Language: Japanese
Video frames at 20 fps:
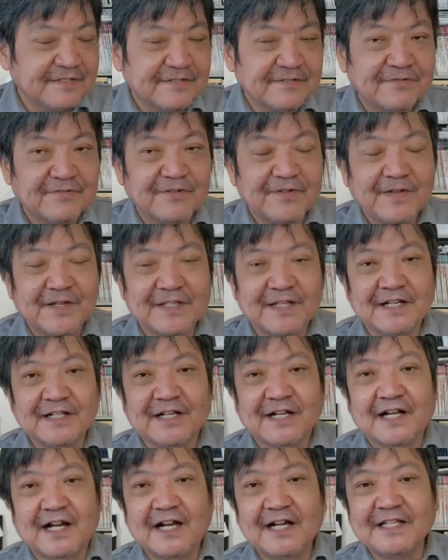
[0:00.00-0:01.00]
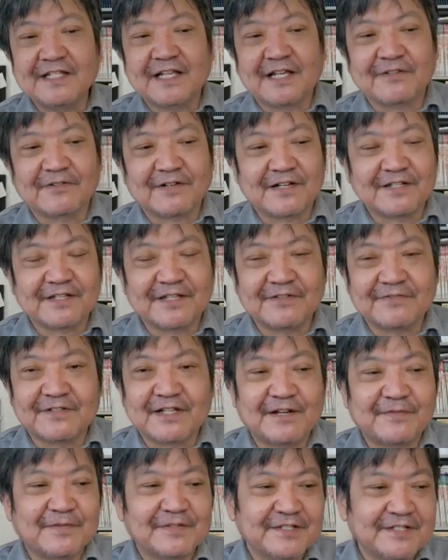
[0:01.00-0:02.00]
た。これはなんか借りたとかって言う
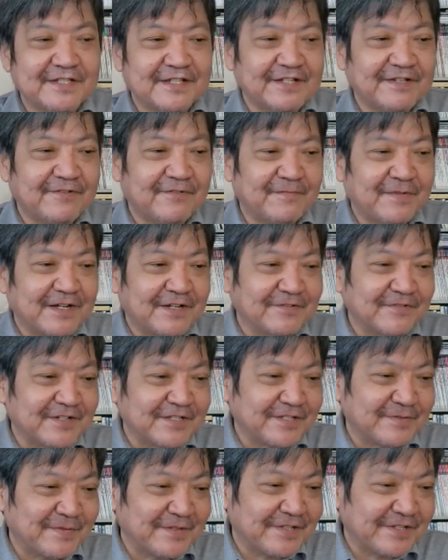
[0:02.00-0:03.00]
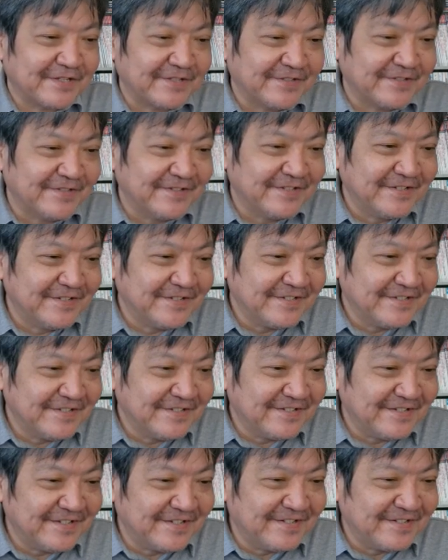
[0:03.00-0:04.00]
てはりますね。ほんまかどうか知りませんけど。
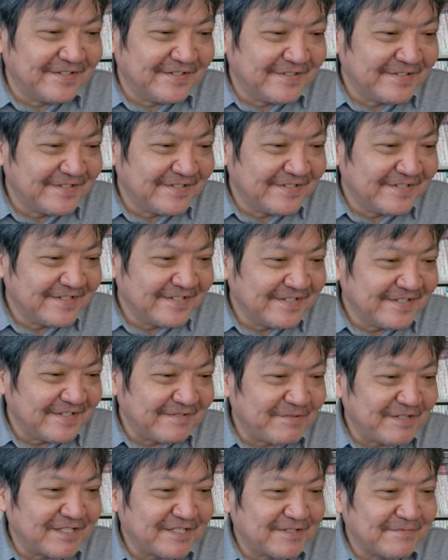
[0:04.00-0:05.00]
3